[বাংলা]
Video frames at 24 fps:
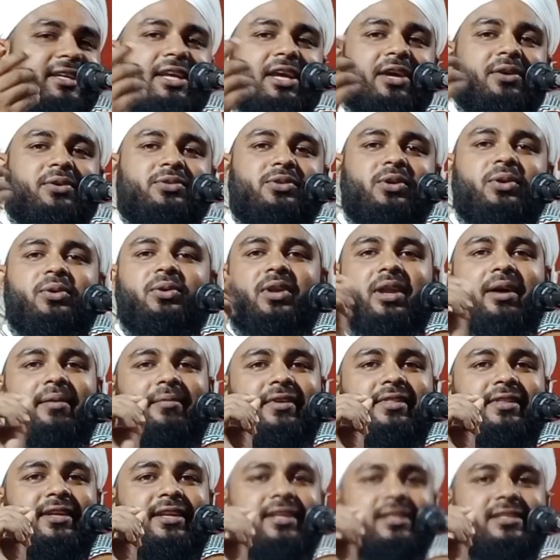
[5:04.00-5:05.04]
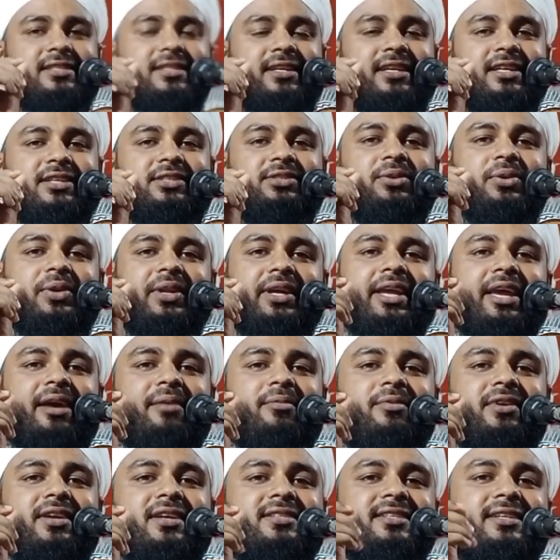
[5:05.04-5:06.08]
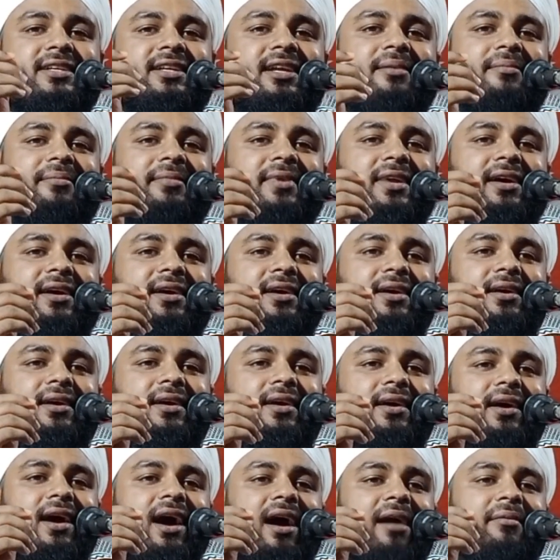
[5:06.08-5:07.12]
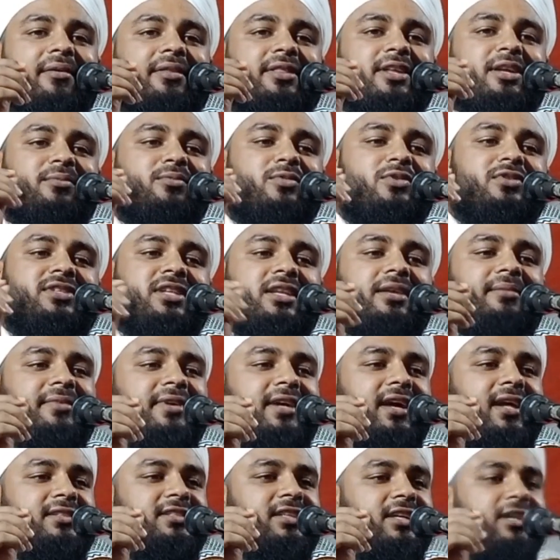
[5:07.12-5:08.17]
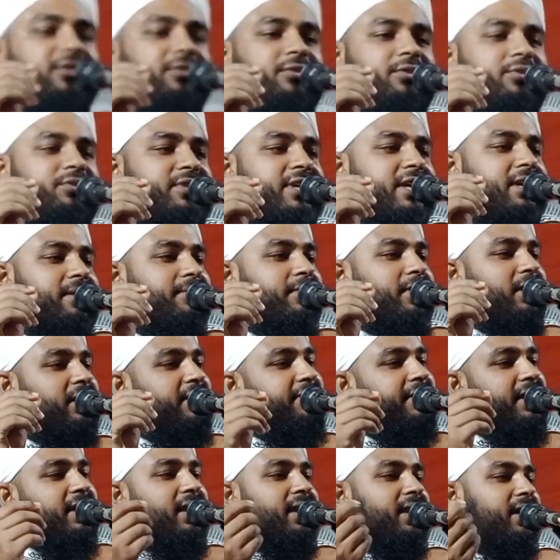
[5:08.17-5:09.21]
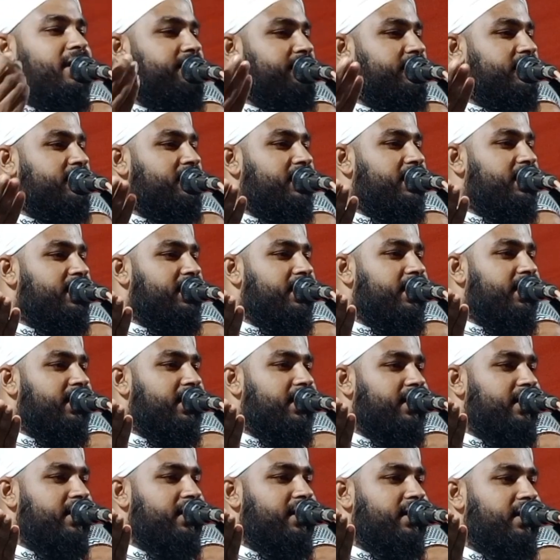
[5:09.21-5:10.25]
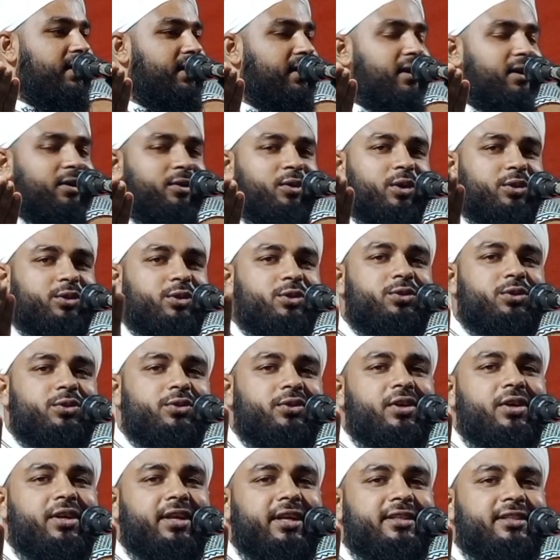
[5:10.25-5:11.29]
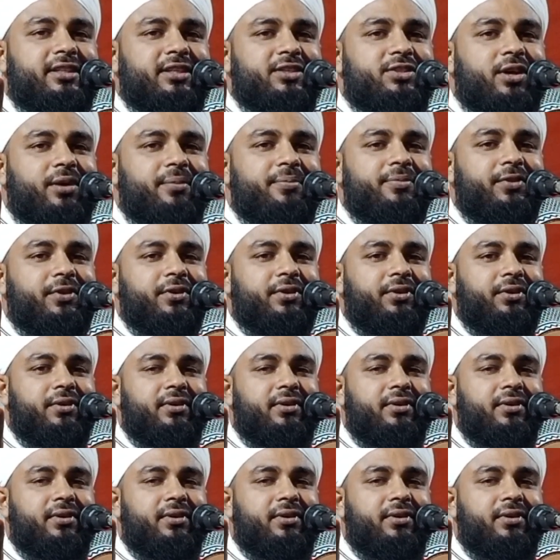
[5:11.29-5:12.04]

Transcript: কেউ যখন আমাদেরকে জিজ্ঞেস করে কেমন আছেন আমরা আমাদের মুসলিম কালচার অনুযায়ী বলে ফেলি আলহামদুলিল্লাহ কত সুন্দর একটি শব্দ